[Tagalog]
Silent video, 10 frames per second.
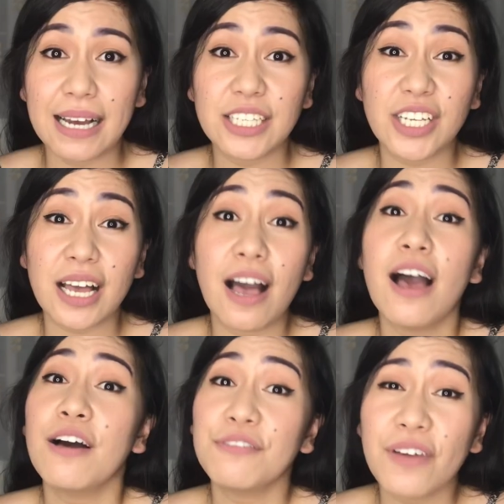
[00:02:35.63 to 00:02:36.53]
at saka
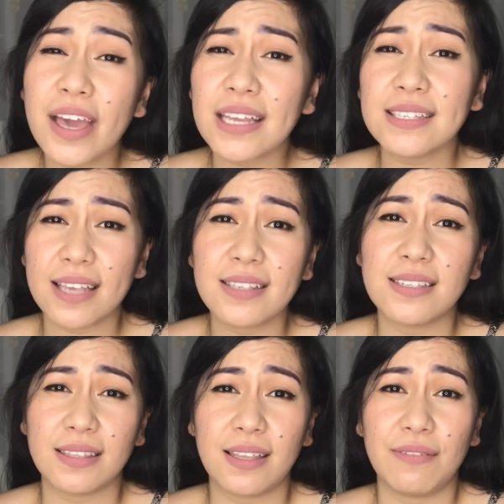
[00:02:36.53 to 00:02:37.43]
very
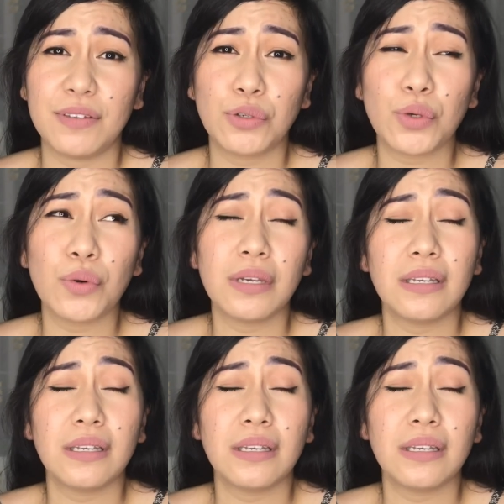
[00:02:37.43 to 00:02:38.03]
sensitive. So,